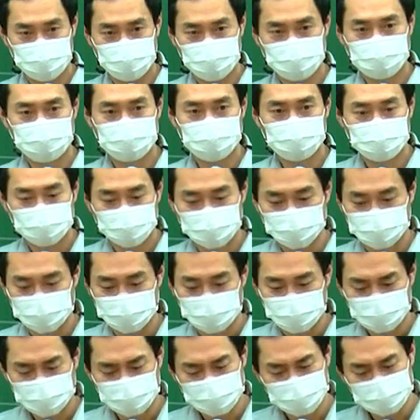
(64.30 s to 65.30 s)
음,
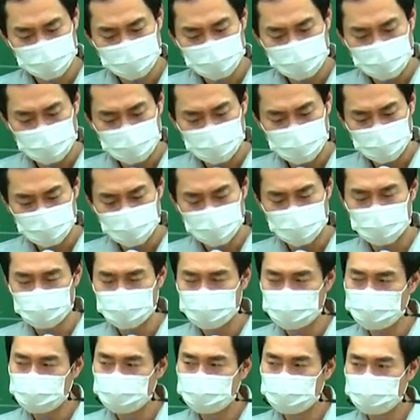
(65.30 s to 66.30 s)
사실
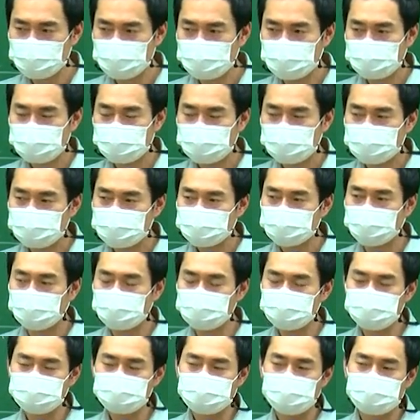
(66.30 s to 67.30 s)

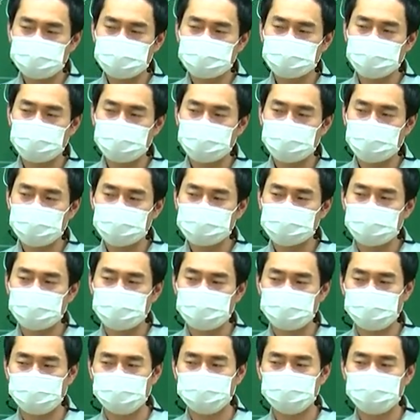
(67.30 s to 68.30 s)
전부 원가
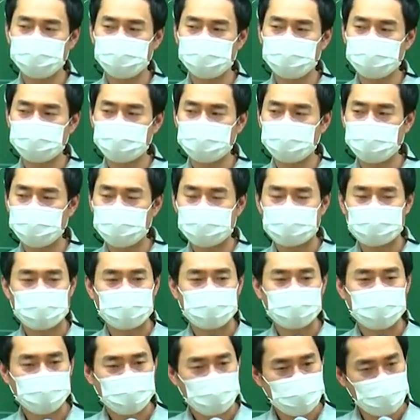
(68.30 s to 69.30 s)
계산, 변동 원가
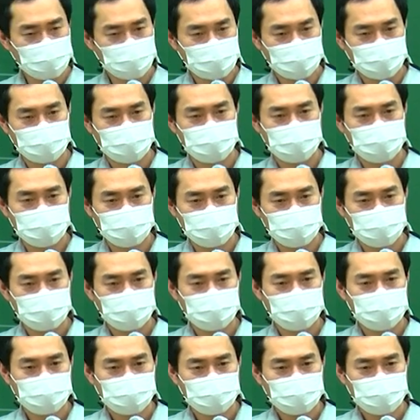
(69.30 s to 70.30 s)
계산, 이익
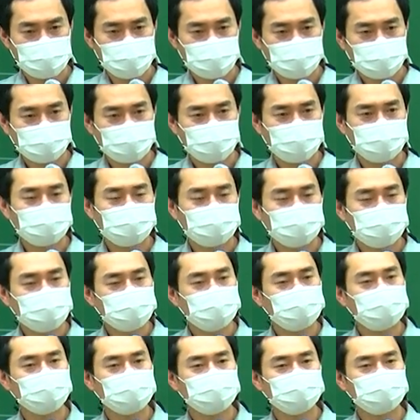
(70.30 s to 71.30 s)
그
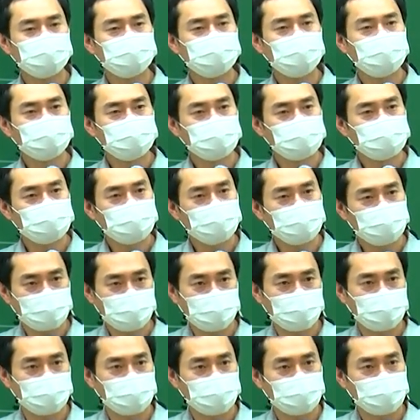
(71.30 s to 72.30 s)
등식으로 푸는 게 좀
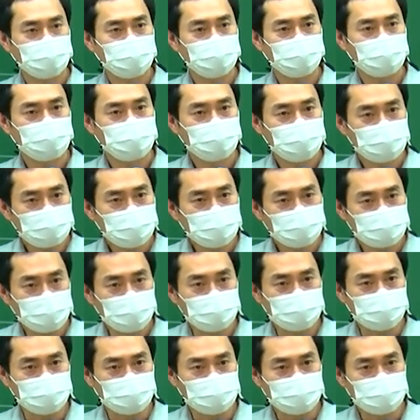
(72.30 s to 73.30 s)
편해.
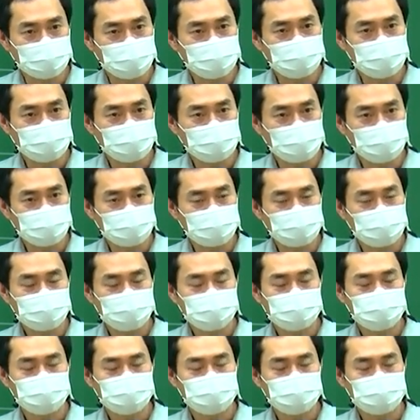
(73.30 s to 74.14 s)
왜냐면 왜냐면